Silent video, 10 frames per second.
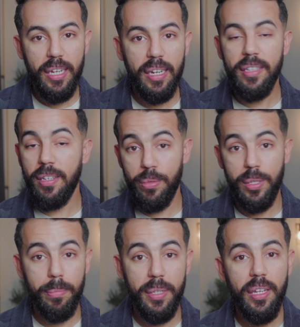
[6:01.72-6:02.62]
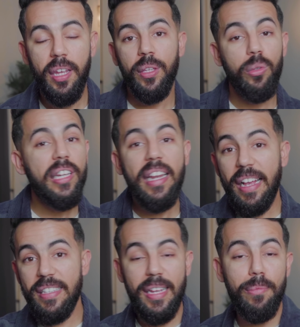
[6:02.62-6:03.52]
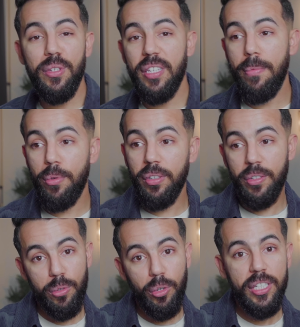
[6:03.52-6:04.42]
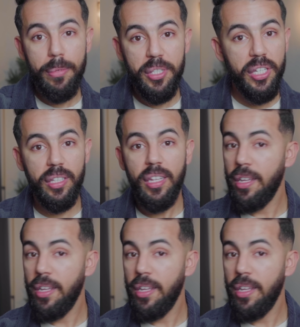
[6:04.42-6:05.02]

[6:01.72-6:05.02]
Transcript: كان غادي نغسل به دونك الا كان صابون صابون غسلو حتى بالتيد